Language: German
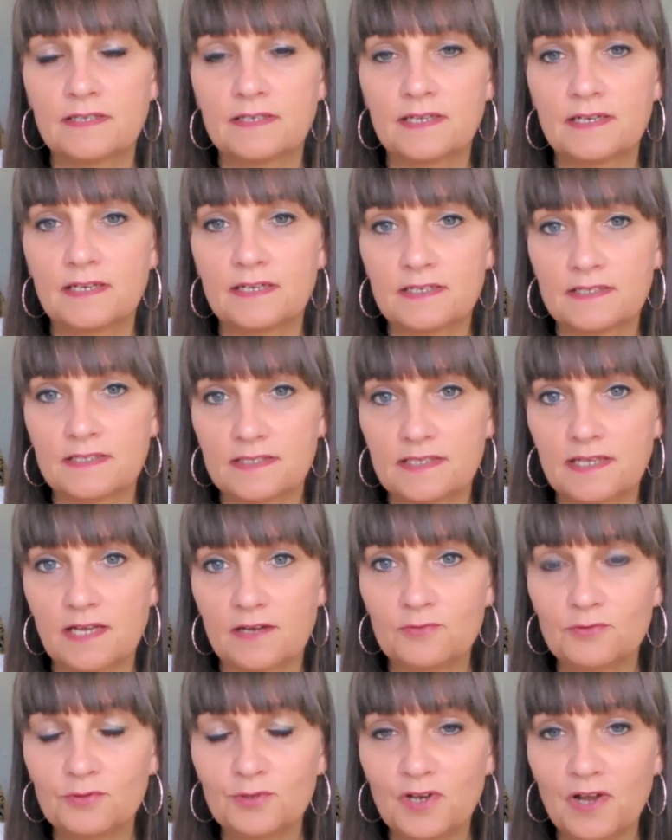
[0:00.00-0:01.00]
in denen es sehr
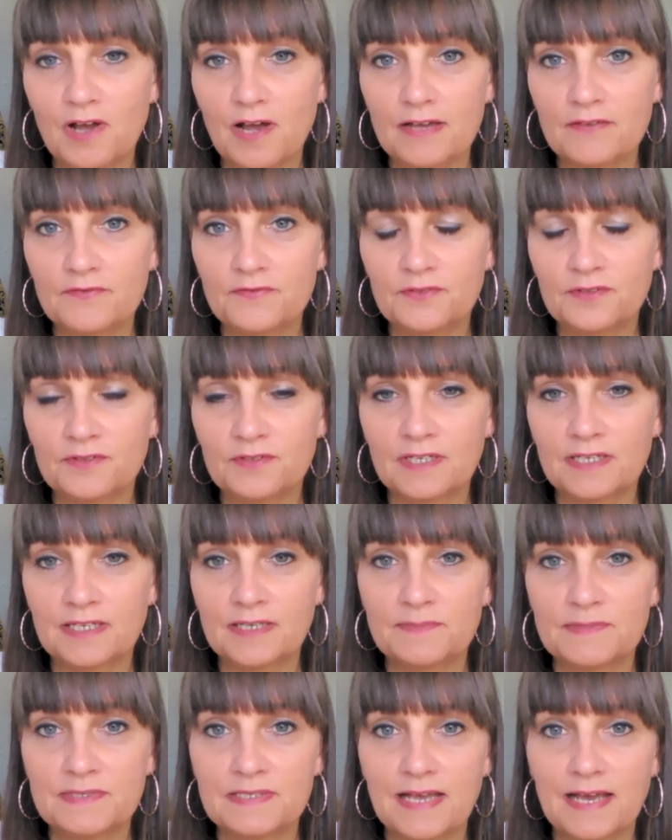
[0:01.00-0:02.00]
gut läuft und dann
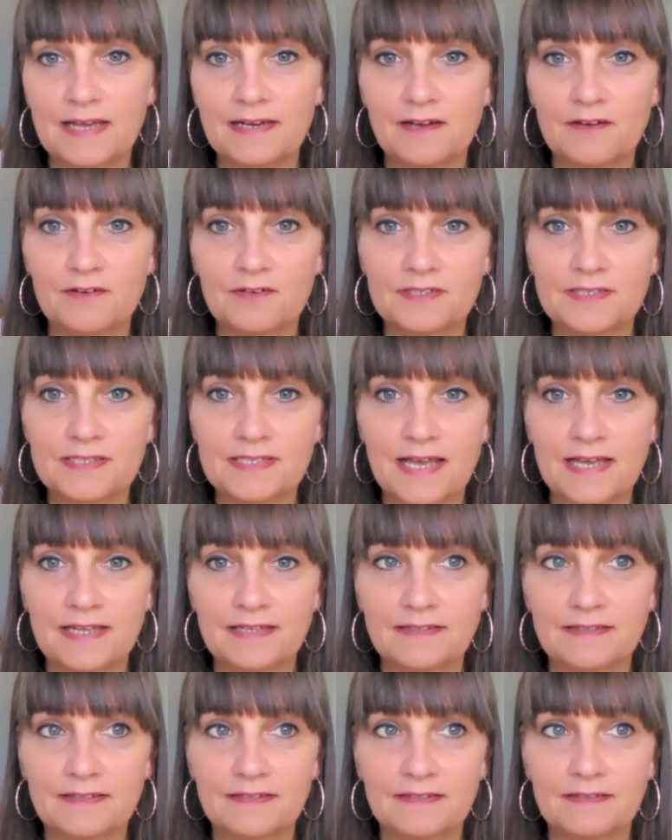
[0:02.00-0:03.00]
gibt es leider auch
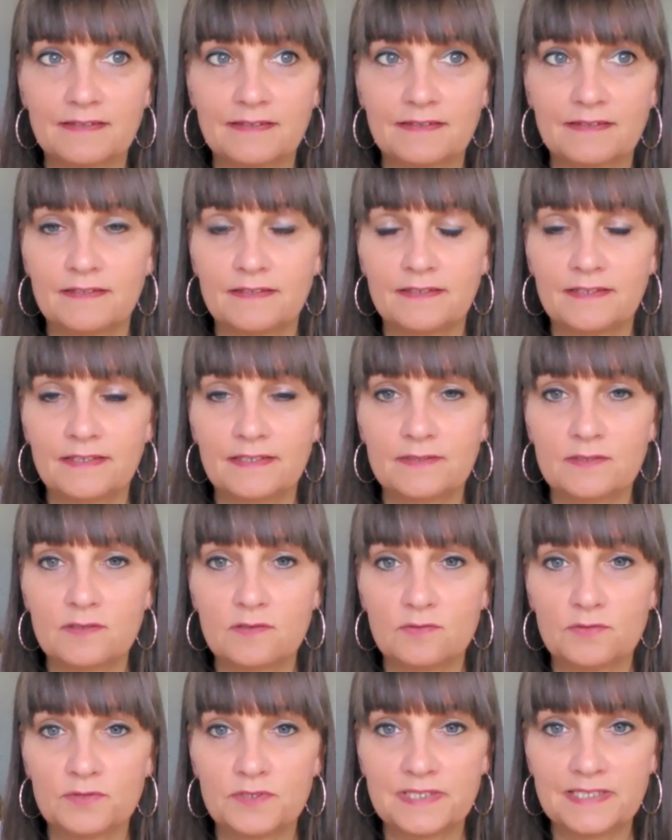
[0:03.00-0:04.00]
Zeiten, die nicht so
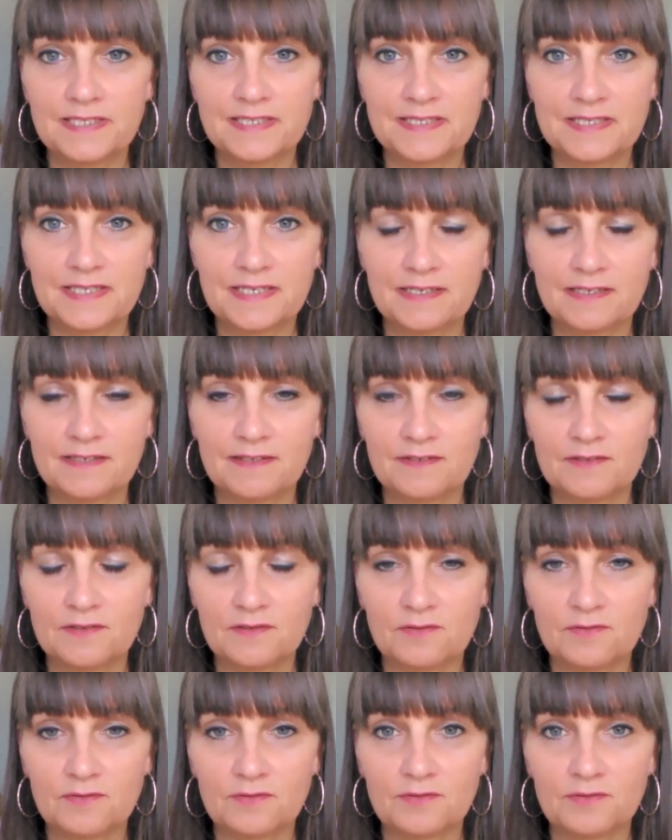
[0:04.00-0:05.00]
lustig sind
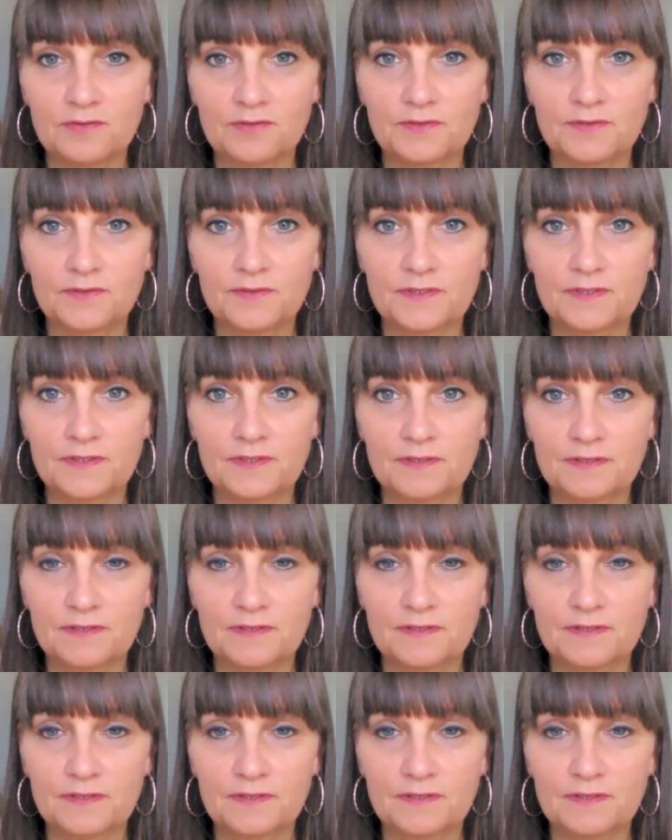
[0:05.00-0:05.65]
und